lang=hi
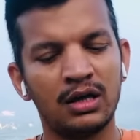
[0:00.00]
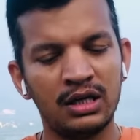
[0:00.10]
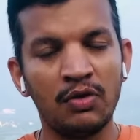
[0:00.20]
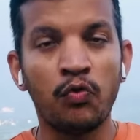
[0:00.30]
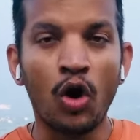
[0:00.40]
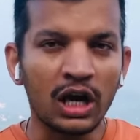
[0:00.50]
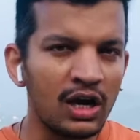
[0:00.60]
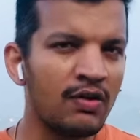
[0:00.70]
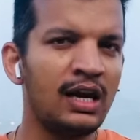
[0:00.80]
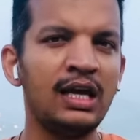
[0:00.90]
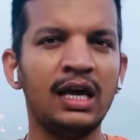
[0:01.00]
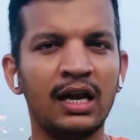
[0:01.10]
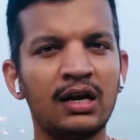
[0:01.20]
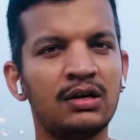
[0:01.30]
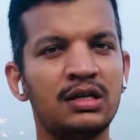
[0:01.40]
ये वॉकिंग वाली है
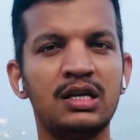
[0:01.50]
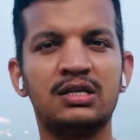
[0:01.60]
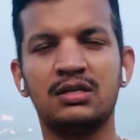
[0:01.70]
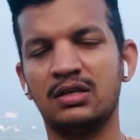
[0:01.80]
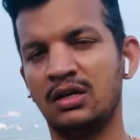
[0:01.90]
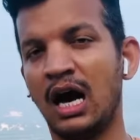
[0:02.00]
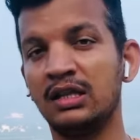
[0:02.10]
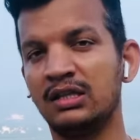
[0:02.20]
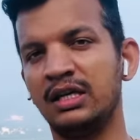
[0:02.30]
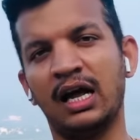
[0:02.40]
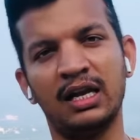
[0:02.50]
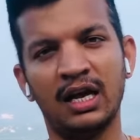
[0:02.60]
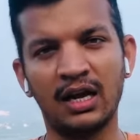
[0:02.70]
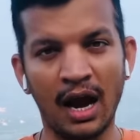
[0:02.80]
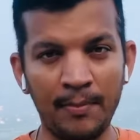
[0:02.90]
ना ये आदतें डालिए है
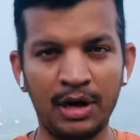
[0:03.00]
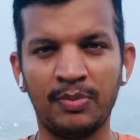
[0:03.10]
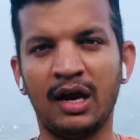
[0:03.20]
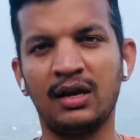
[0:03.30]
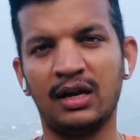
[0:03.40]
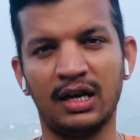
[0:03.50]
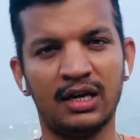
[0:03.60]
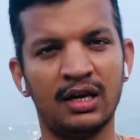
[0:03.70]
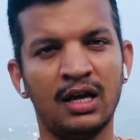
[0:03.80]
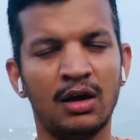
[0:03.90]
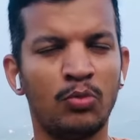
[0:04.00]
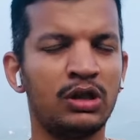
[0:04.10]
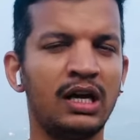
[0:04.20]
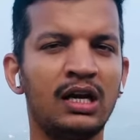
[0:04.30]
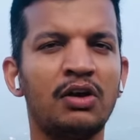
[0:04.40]
ना हैबिट में लाइए
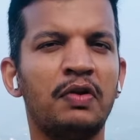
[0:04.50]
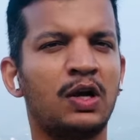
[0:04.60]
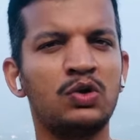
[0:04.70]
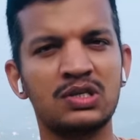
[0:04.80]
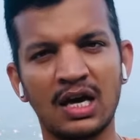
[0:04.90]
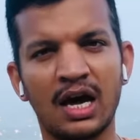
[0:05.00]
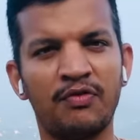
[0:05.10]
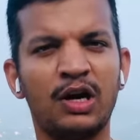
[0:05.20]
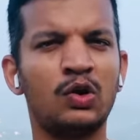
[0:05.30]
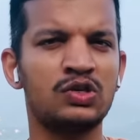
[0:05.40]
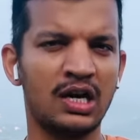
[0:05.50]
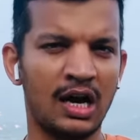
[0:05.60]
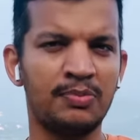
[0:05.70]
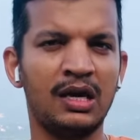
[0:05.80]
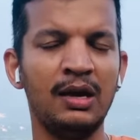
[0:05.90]
बोलते हैं ना कि वेट लॉस क्या है वेट लॉस एक
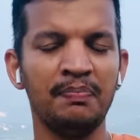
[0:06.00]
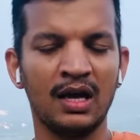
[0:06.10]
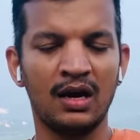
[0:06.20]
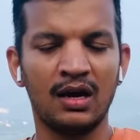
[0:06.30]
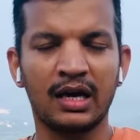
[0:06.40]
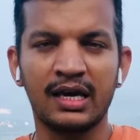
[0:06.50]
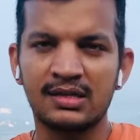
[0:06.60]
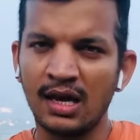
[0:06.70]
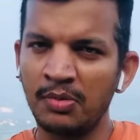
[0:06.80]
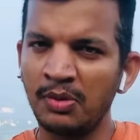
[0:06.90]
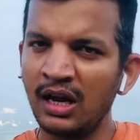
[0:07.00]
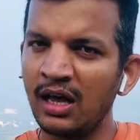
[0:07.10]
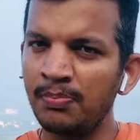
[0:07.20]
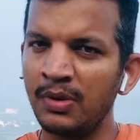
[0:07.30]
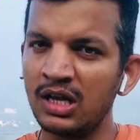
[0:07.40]
आपकी कैसे आप अपनी
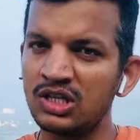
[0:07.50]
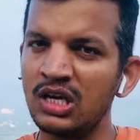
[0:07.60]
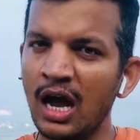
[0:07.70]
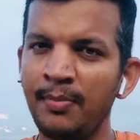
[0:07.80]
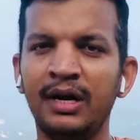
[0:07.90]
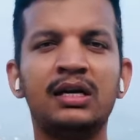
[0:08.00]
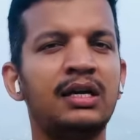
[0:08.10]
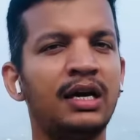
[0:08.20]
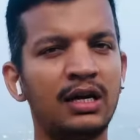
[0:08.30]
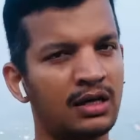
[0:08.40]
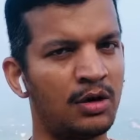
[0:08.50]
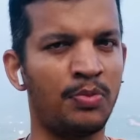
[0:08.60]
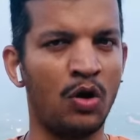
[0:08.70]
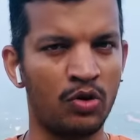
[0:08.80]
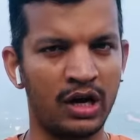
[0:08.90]
लाइफ में अच्छी हैबिट क्रिएट कर
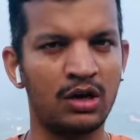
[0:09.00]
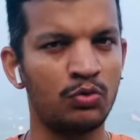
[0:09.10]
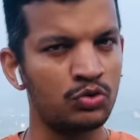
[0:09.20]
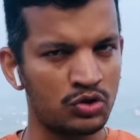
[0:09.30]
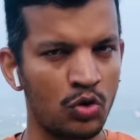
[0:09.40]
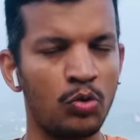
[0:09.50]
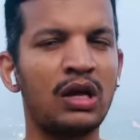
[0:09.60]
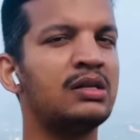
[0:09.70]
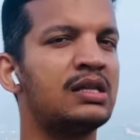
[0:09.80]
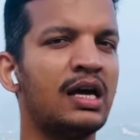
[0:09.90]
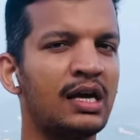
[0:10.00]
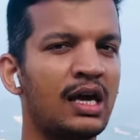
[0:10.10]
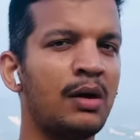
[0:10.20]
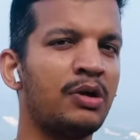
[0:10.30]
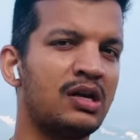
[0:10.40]
पाओगे है ना उसको बोला जाता है कि
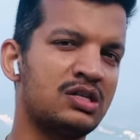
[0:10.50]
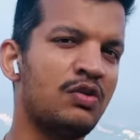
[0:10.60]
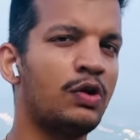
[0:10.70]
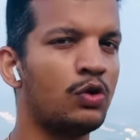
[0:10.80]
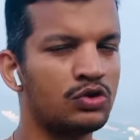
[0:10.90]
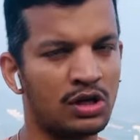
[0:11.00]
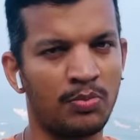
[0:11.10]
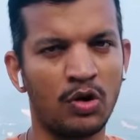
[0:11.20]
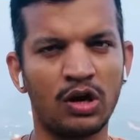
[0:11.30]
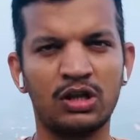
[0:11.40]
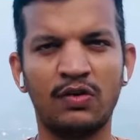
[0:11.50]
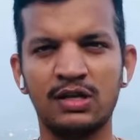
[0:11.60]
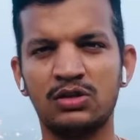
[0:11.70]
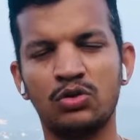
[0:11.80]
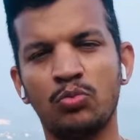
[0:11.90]
आप एक अच्छा वेट लॉस कर पाओगे
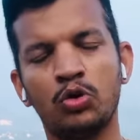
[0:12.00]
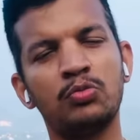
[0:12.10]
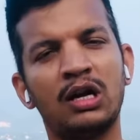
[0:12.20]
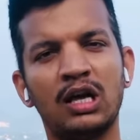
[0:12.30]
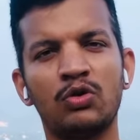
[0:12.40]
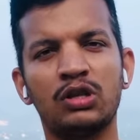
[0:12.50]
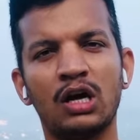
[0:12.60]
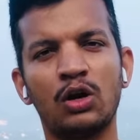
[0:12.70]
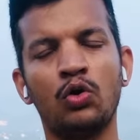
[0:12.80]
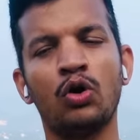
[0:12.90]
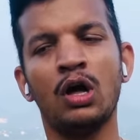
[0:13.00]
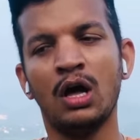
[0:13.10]
अदरवाइज तो बहुत बार क्या होता है कि लोग